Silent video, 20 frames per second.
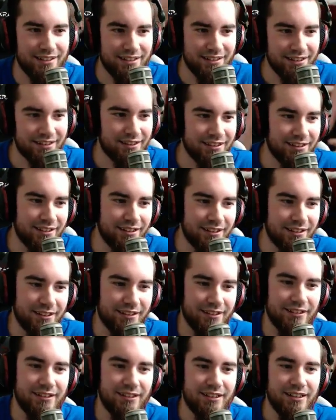äh,
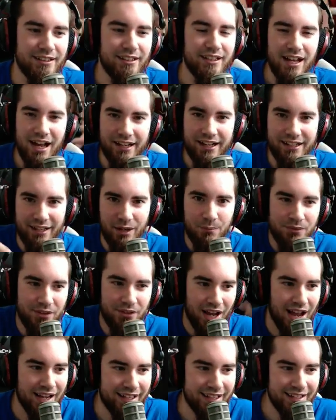äh, an dem
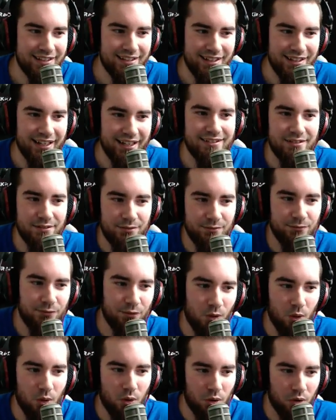Tag jetzt lesen,
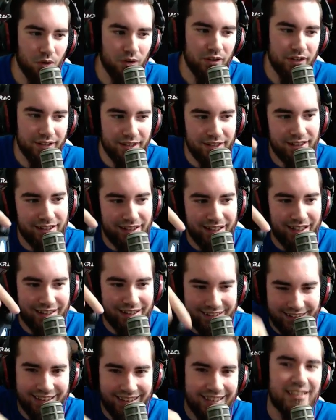wo ihr
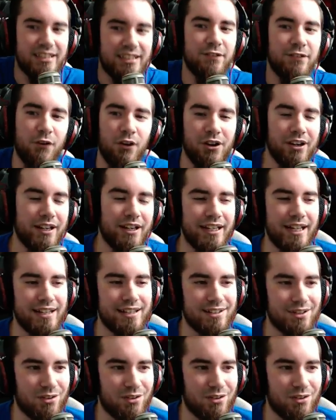diese Folge jetzt